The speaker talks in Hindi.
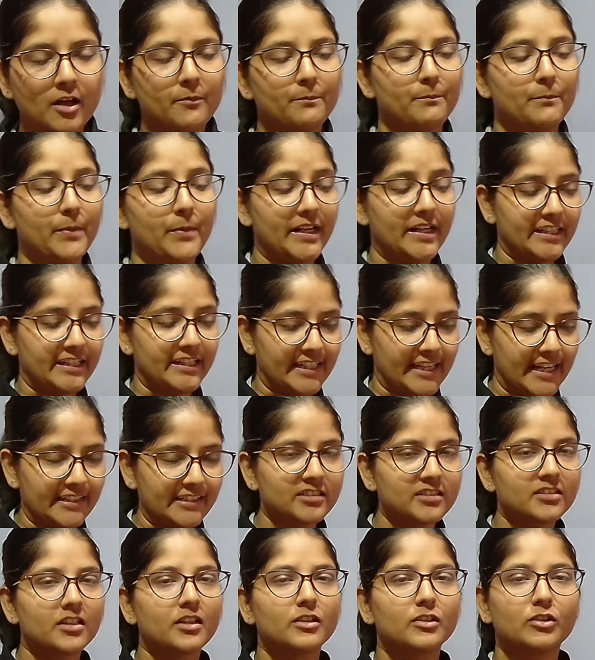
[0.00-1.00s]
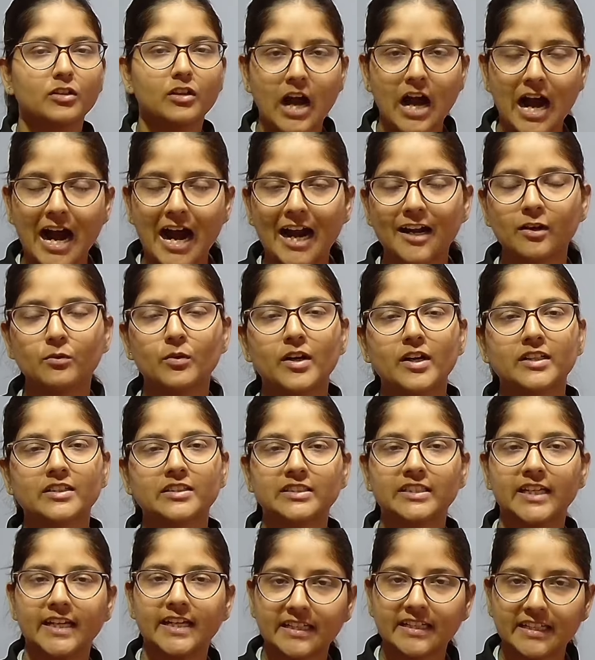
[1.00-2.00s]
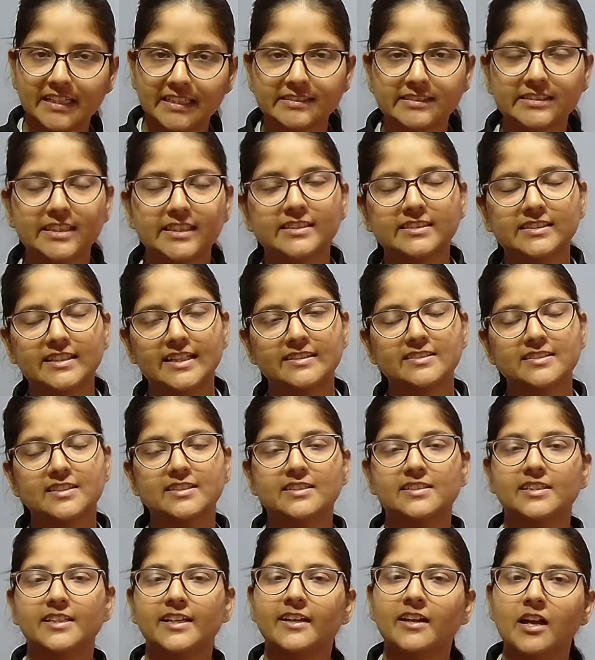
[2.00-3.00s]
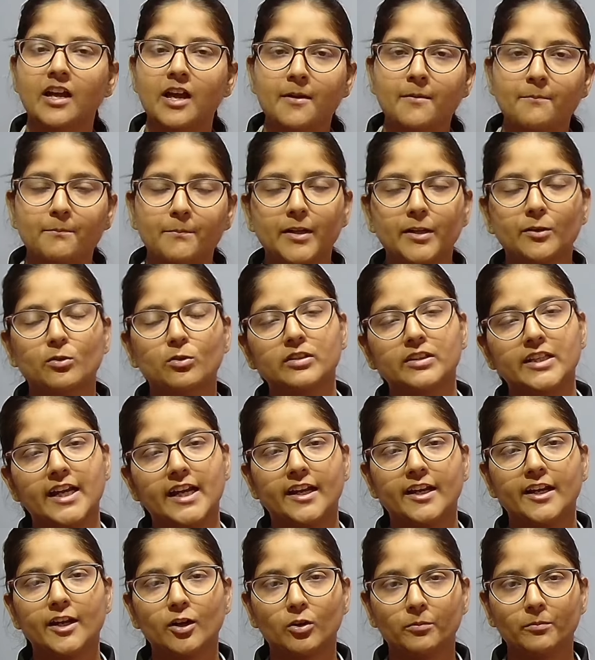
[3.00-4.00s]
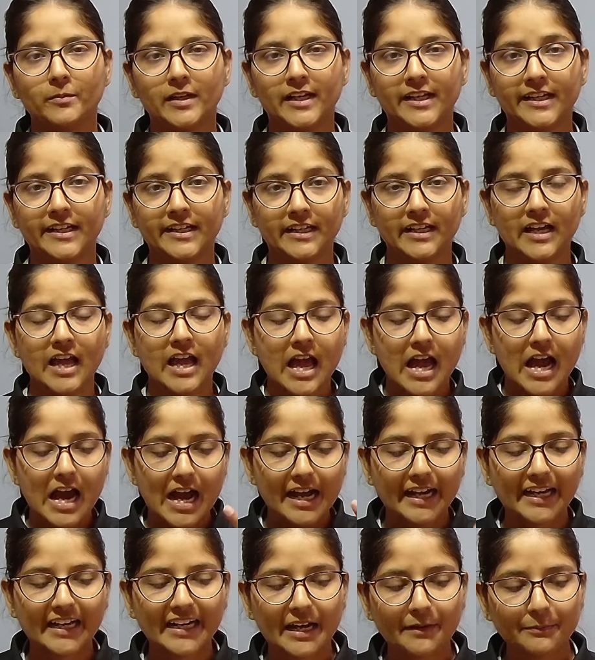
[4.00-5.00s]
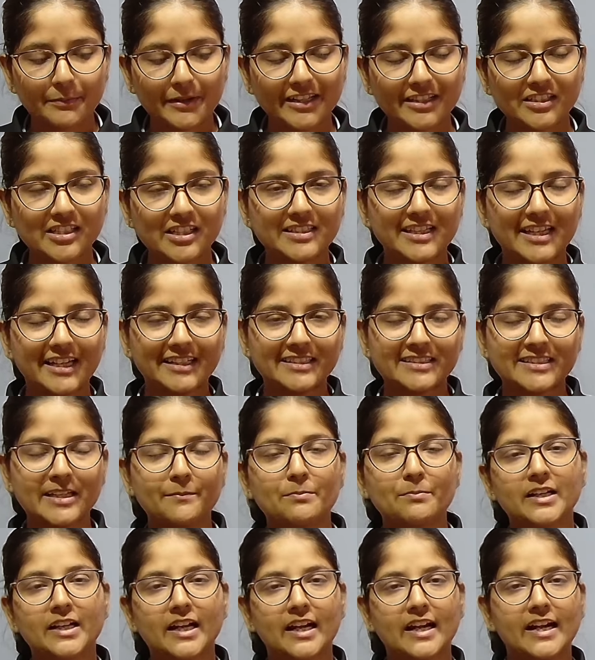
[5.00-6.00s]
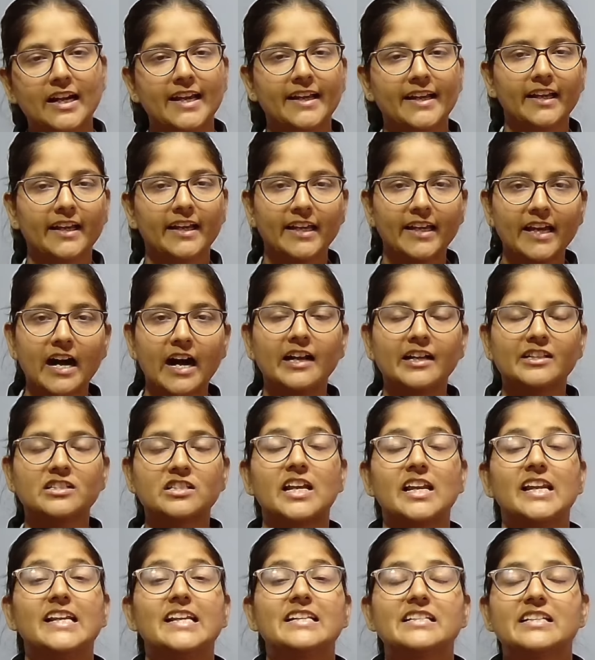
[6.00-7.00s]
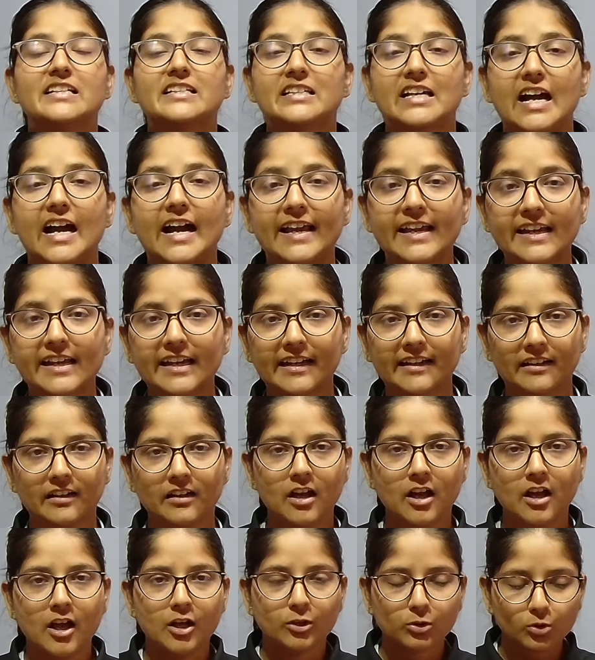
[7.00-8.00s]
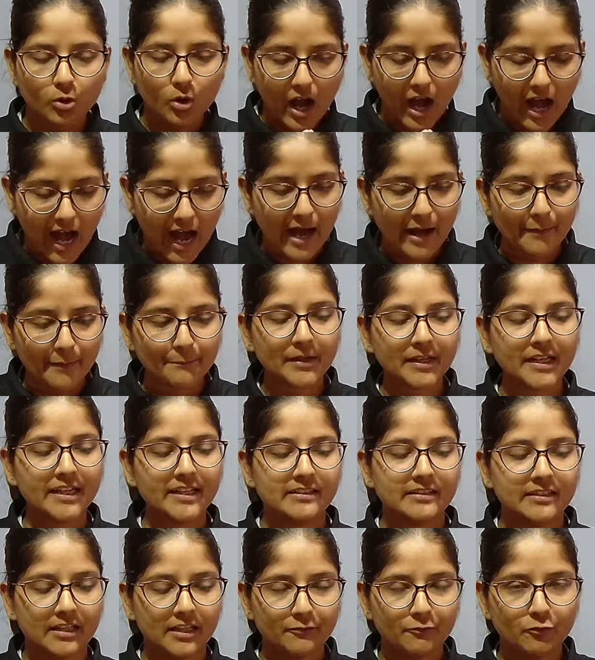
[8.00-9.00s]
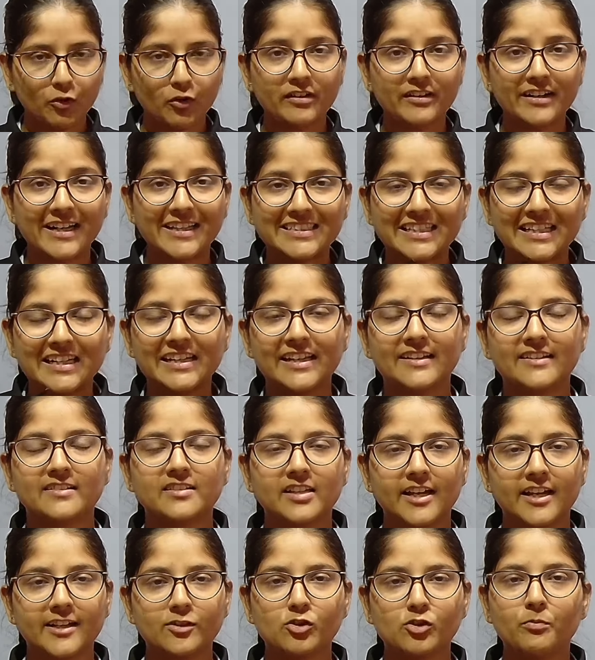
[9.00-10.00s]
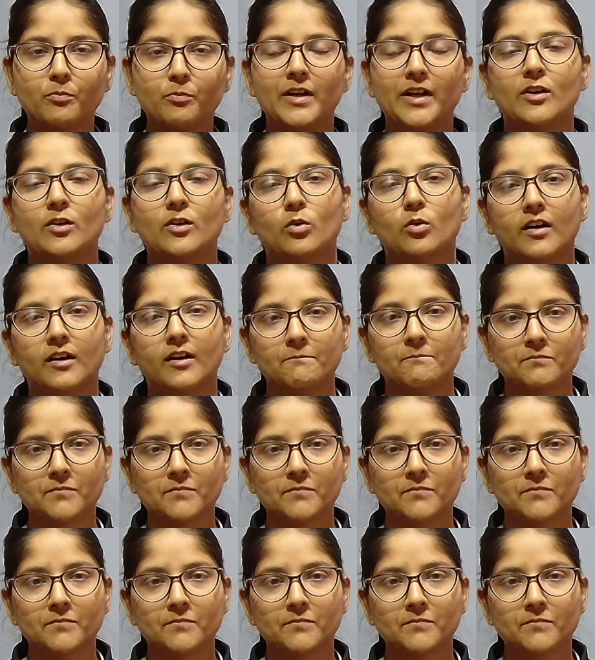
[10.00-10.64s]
बट यस हार्डवर्क से कंसिस्टेंसी से बिल्कुल देखने को मिलेगी अगर आप ये चीज एक्सेप्ट कर लेंगे कि हाँ चैलेंजेस आएंगे तो आपके अंदर वो रेजिलियंस है जो बिल्ड होगा